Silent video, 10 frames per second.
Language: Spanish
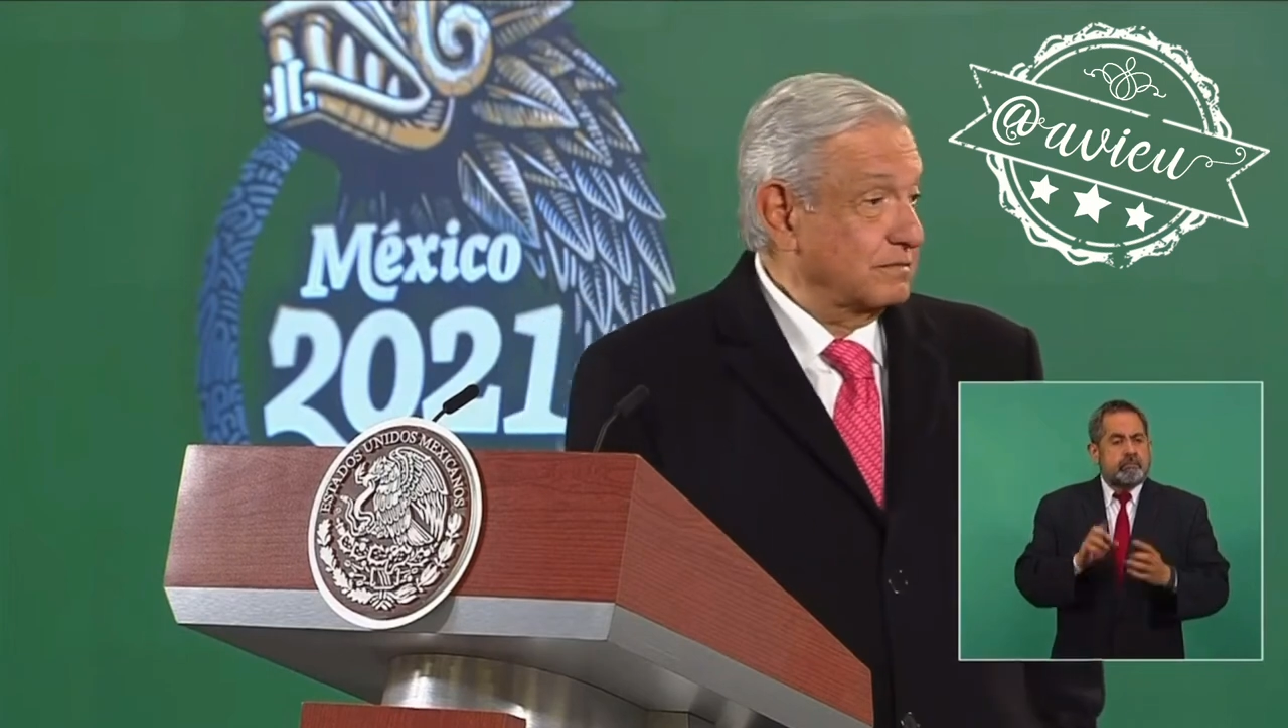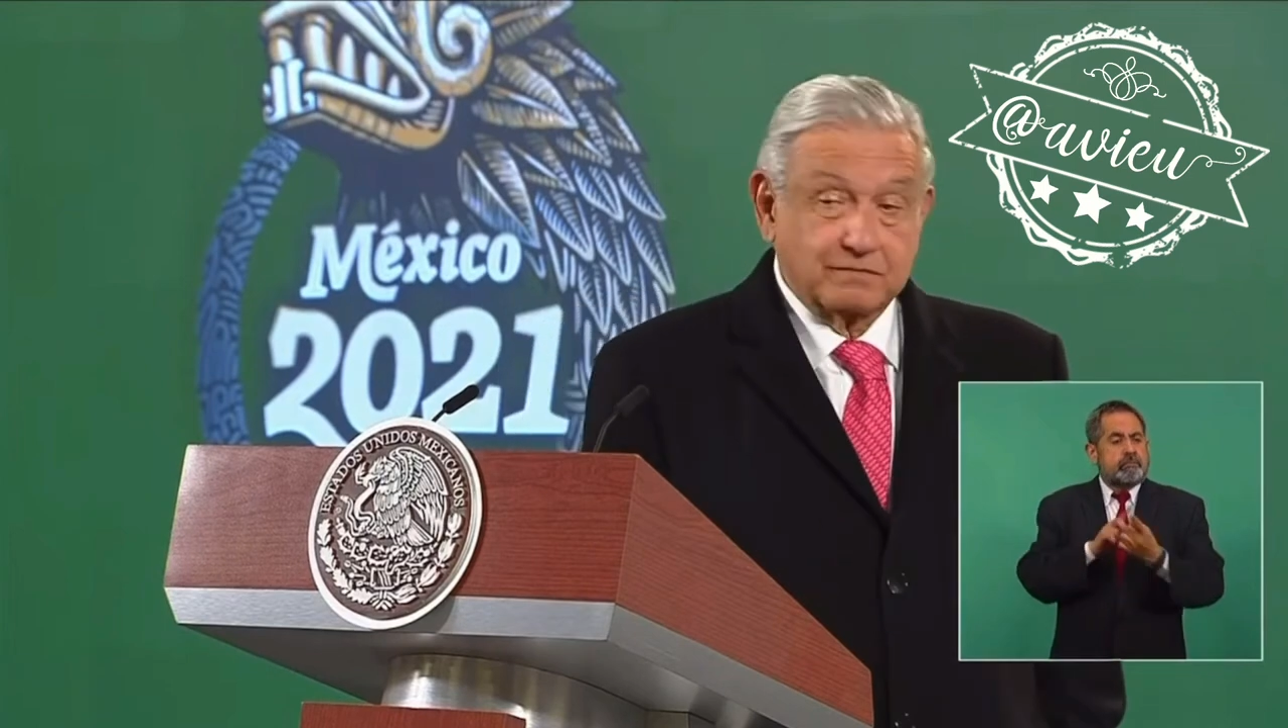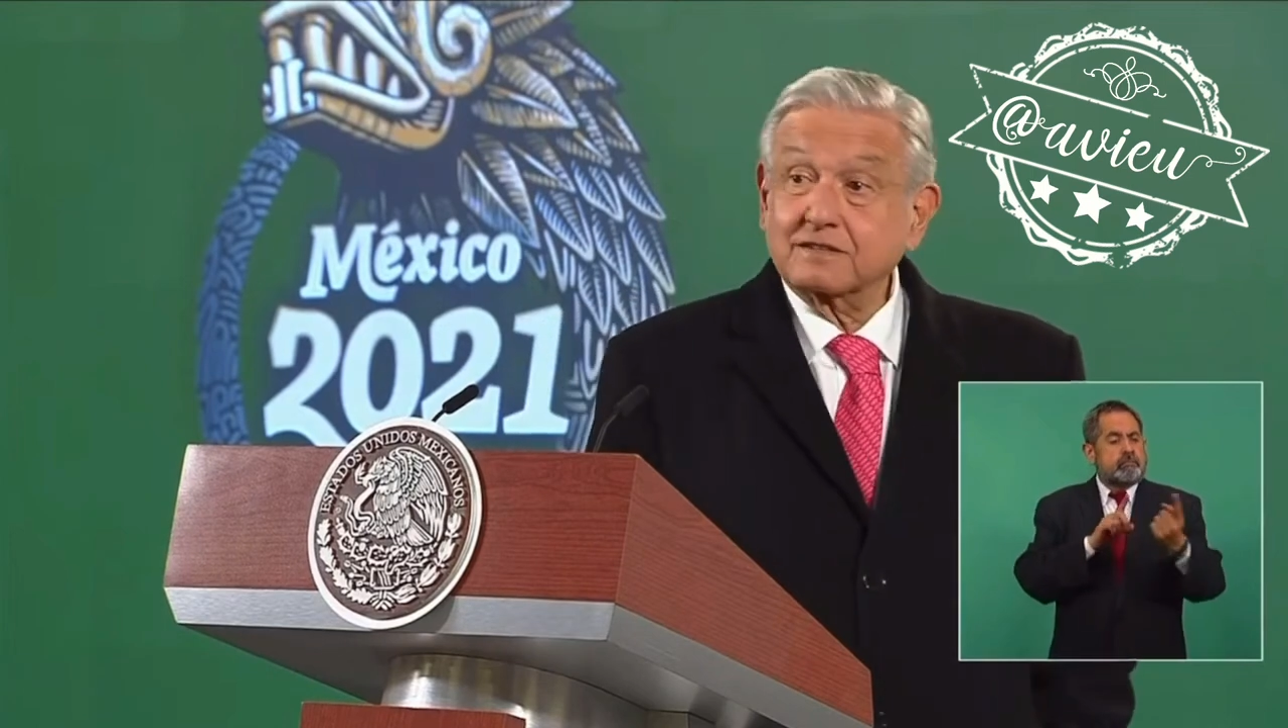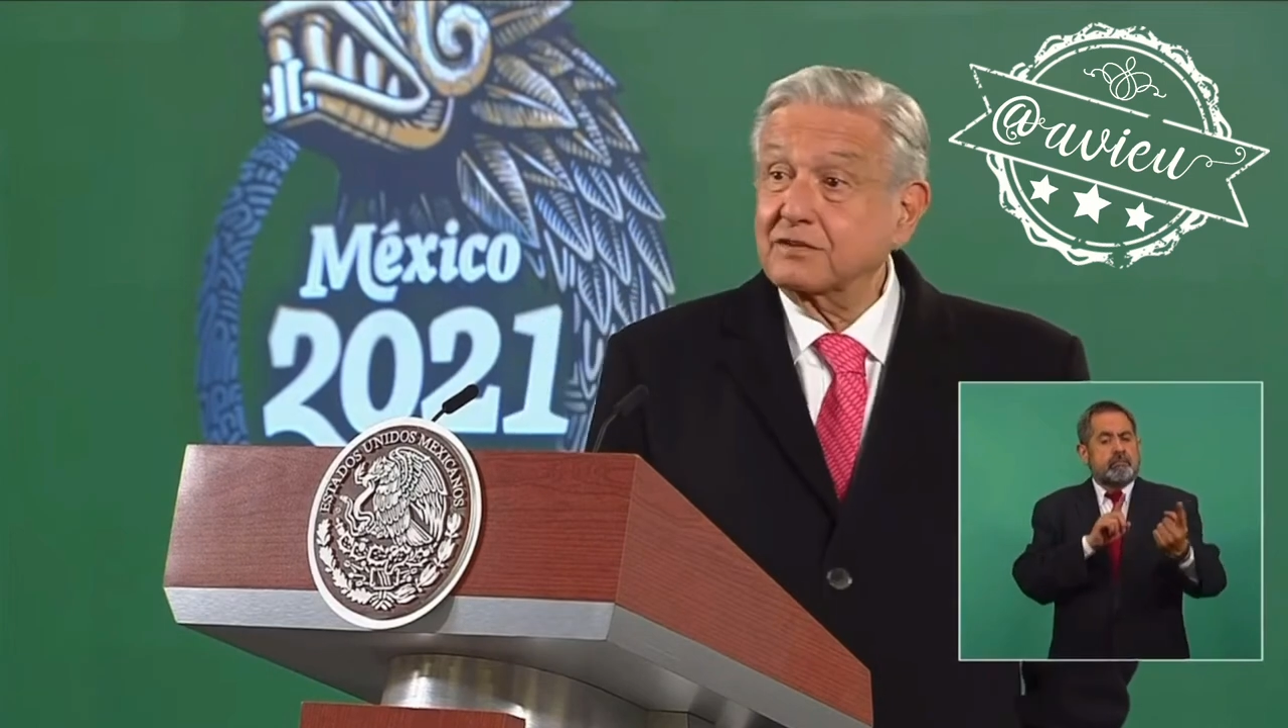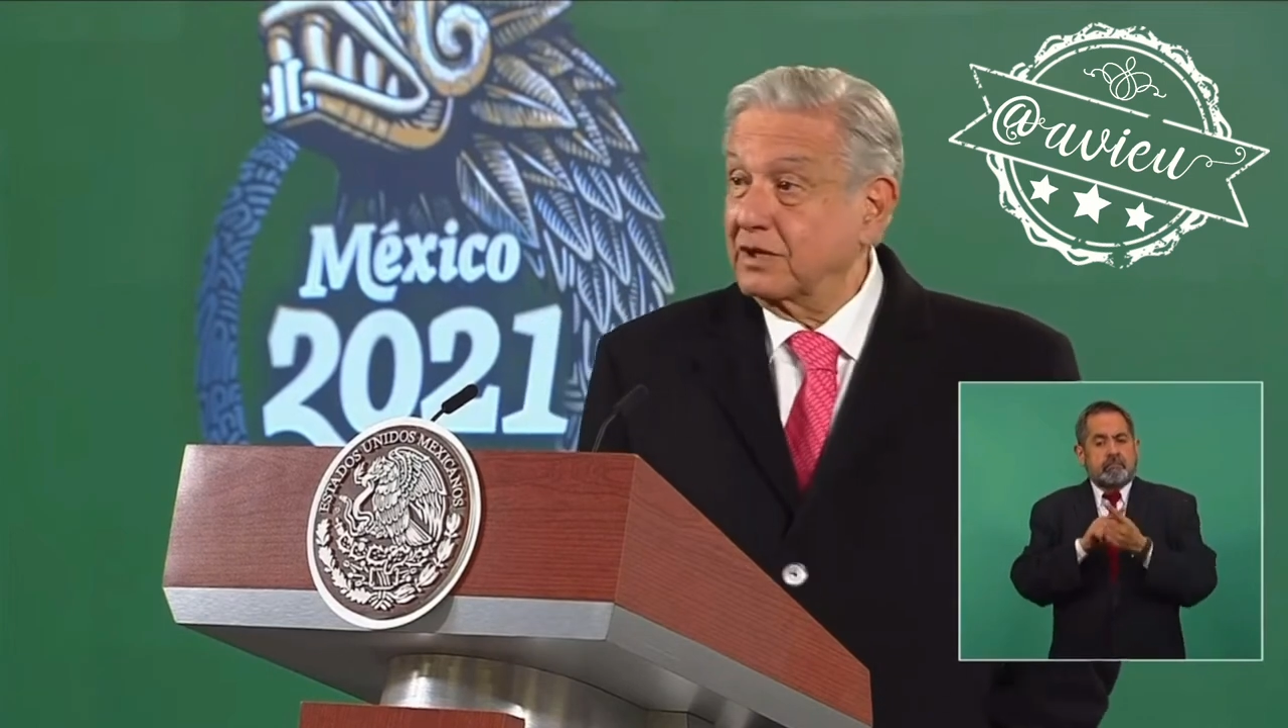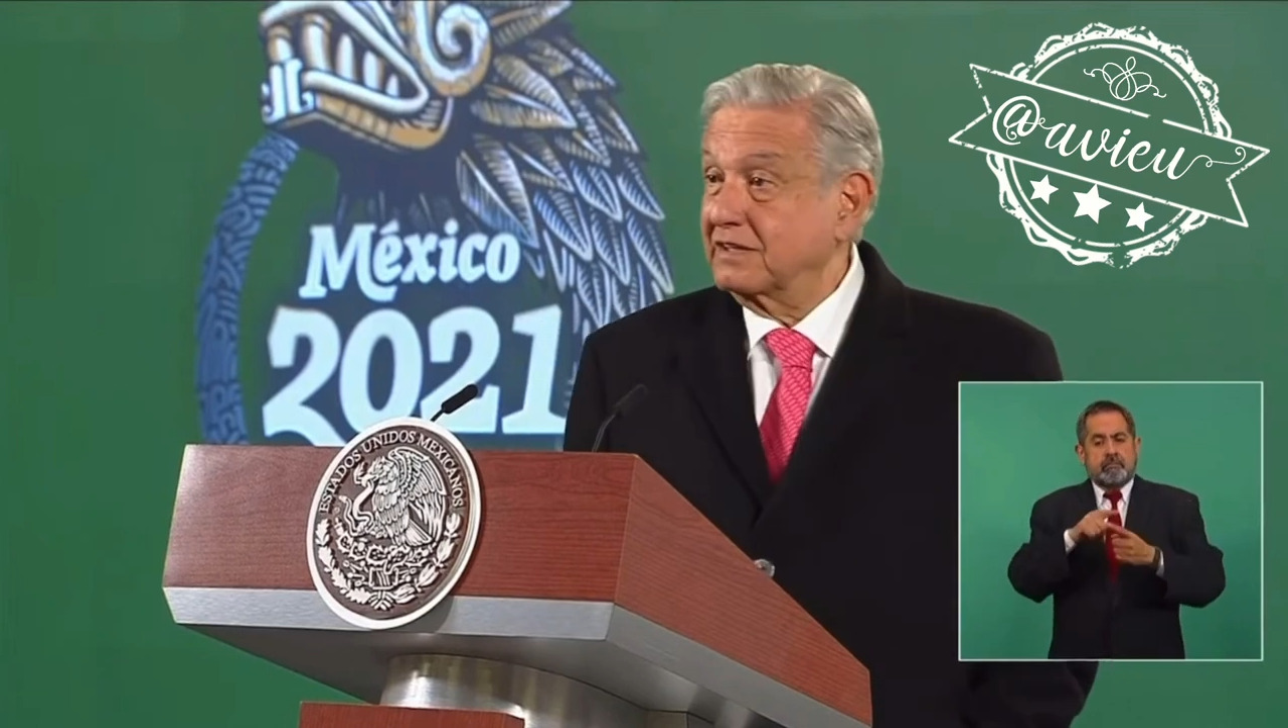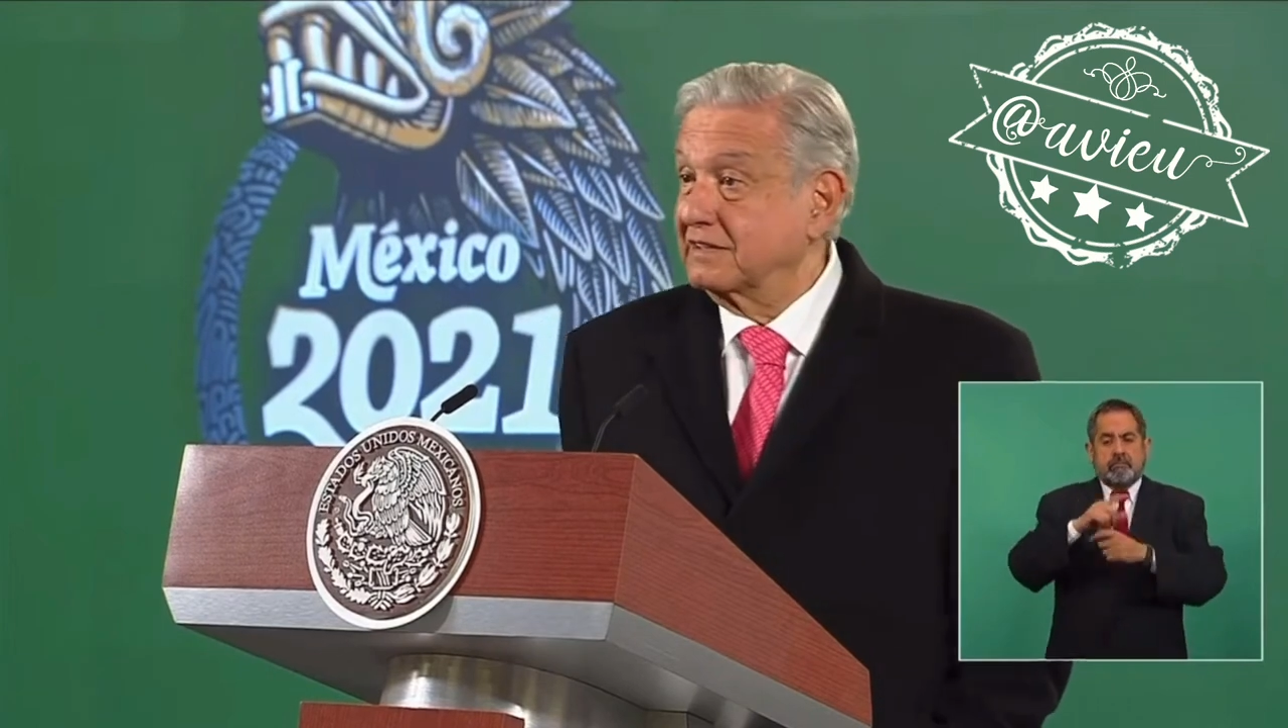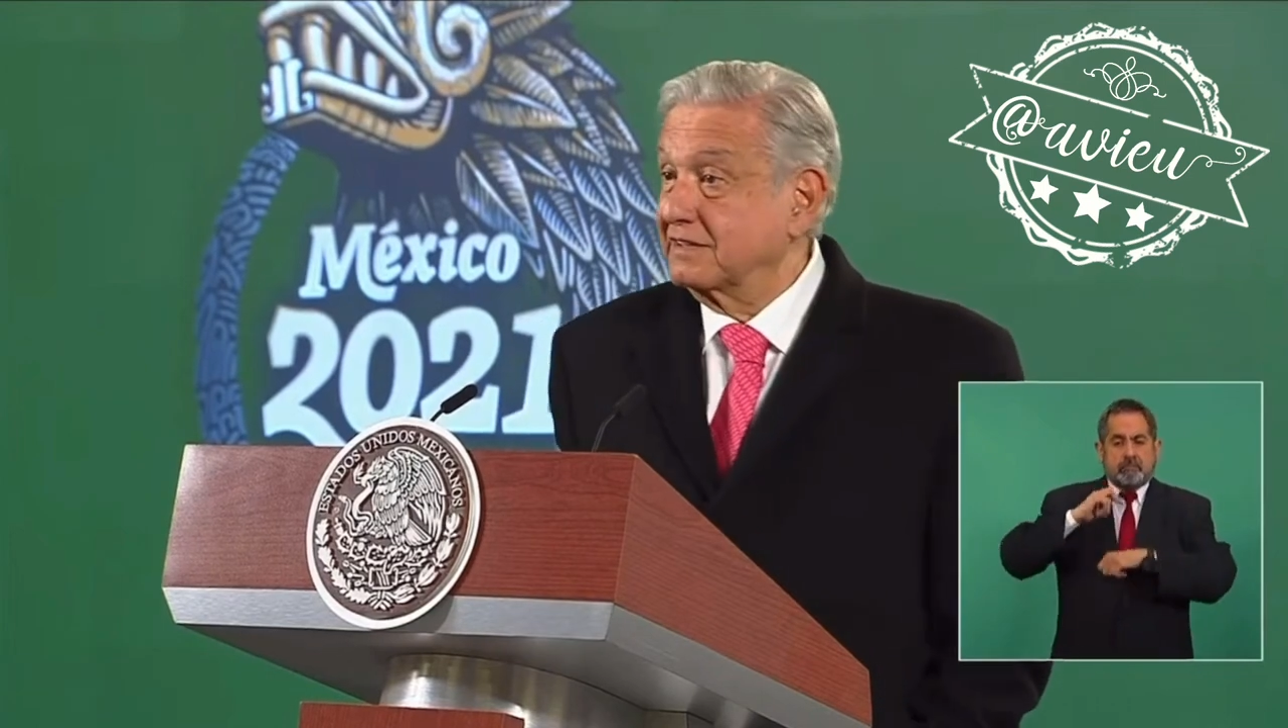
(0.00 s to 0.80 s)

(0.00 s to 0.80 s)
Berta Luján,